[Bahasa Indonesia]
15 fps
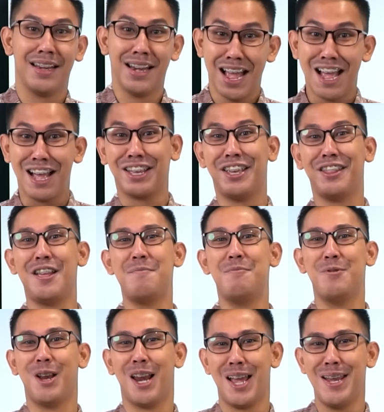Nah, kita
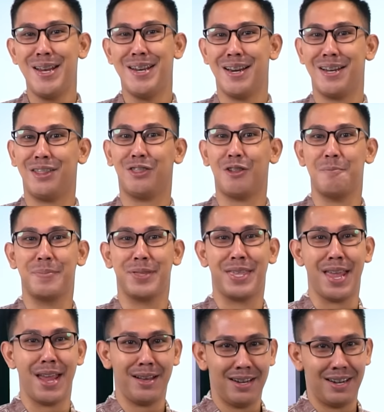mulai dari top
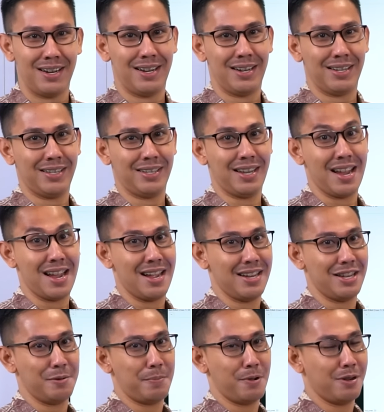gainers ya
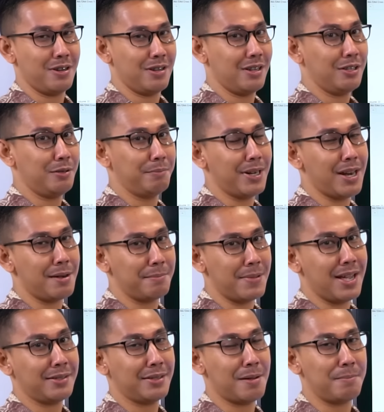di periode 19
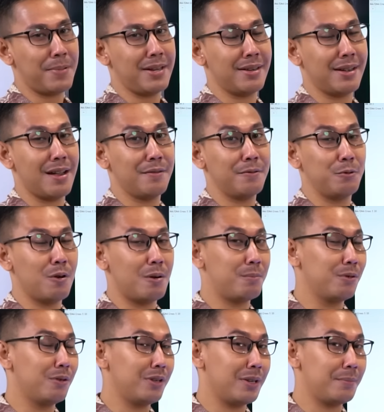sampai dengan
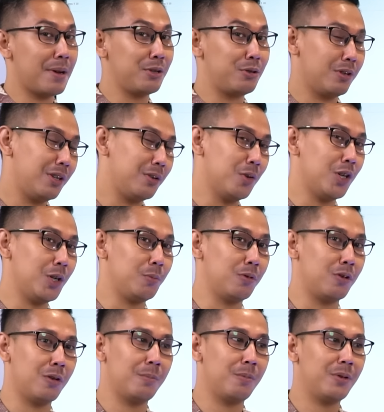25 Juli
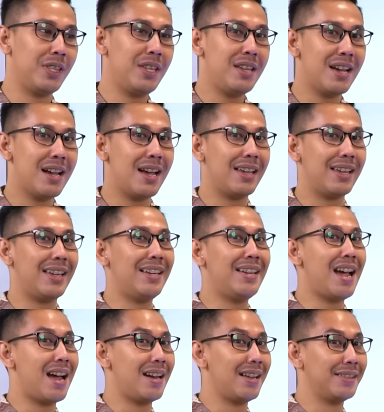2023
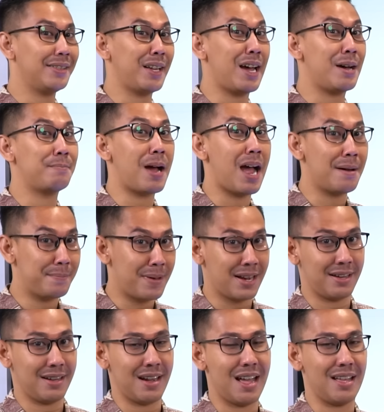ini ada saham
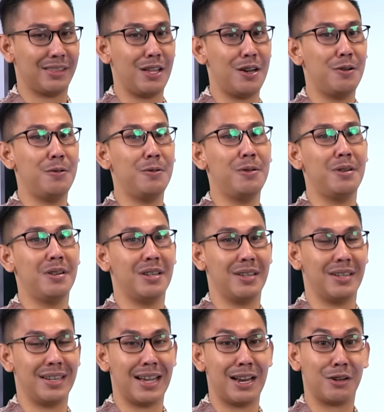Aman atau
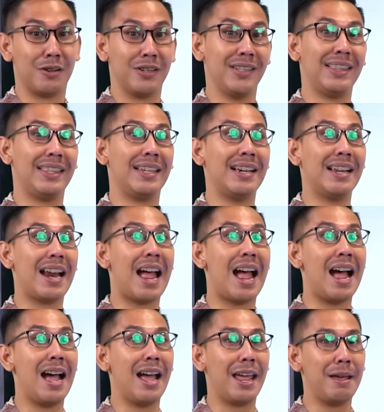uh, dengan kode tiket
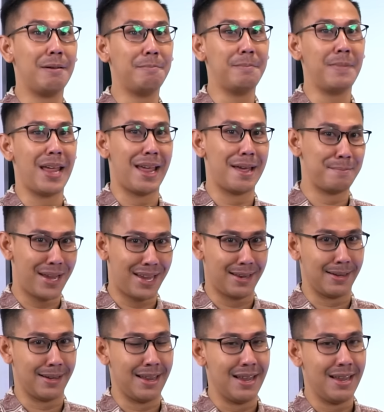
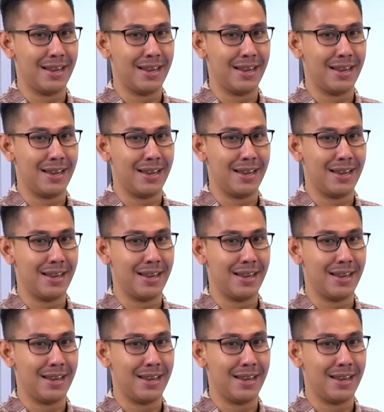AMMN.